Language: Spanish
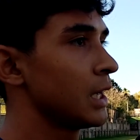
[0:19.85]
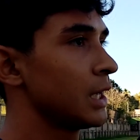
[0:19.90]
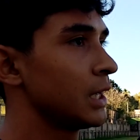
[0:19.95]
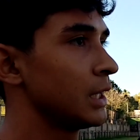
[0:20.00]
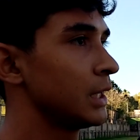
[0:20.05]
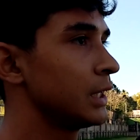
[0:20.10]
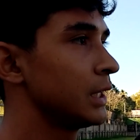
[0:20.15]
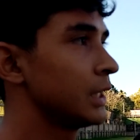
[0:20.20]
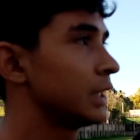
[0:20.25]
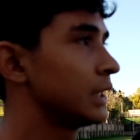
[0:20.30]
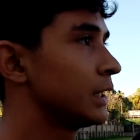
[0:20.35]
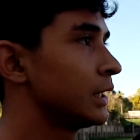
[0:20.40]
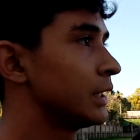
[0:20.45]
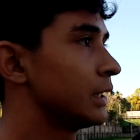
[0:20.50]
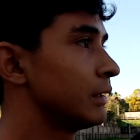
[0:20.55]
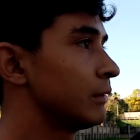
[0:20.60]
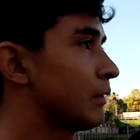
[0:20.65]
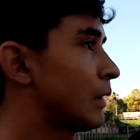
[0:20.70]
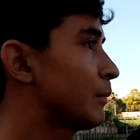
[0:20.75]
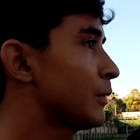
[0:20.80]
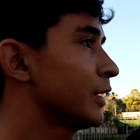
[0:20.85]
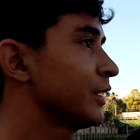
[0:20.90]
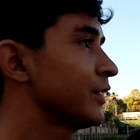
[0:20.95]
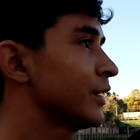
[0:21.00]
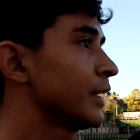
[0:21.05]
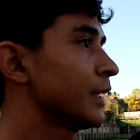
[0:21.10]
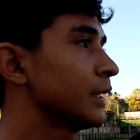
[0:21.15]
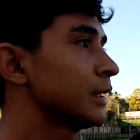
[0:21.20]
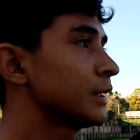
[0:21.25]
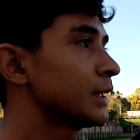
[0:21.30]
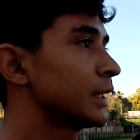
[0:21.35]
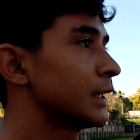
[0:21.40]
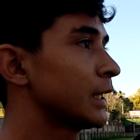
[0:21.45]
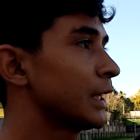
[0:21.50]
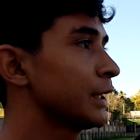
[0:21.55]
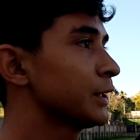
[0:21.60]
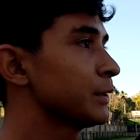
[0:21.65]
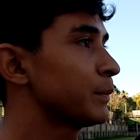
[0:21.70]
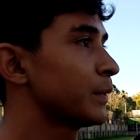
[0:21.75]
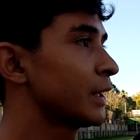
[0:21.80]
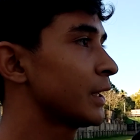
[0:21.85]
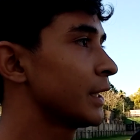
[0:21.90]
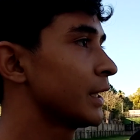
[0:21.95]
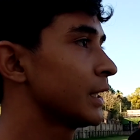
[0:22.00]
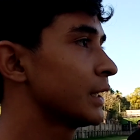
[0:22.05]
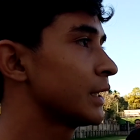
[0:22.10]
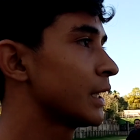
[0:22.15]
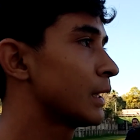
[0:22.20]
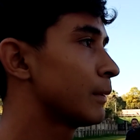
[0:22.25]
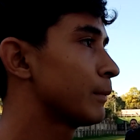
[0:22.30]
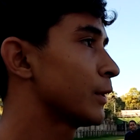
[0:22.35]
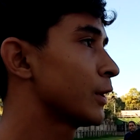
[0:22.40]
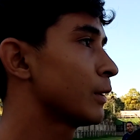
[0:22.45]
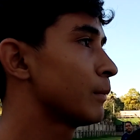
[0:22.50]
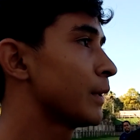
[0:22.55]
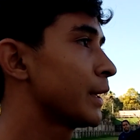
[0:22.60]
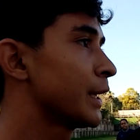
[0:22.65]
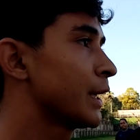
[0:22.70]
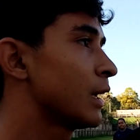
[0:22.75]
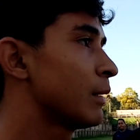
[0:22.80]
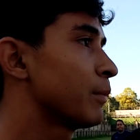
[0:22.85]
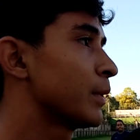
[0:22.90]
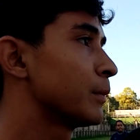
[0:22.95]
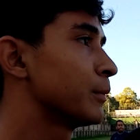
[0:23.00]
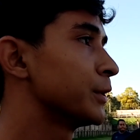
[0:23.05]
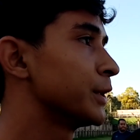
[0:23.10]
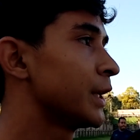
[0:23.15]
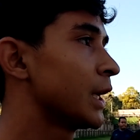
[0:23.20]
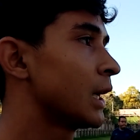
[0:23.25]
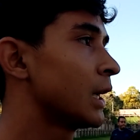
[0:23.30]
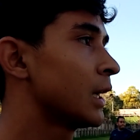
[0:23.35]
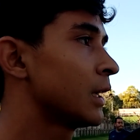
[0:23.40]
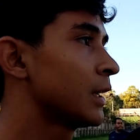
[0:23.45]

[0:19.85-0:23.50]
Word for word: y vamos a seguir entrenando para ir de la mejor manera al premundial.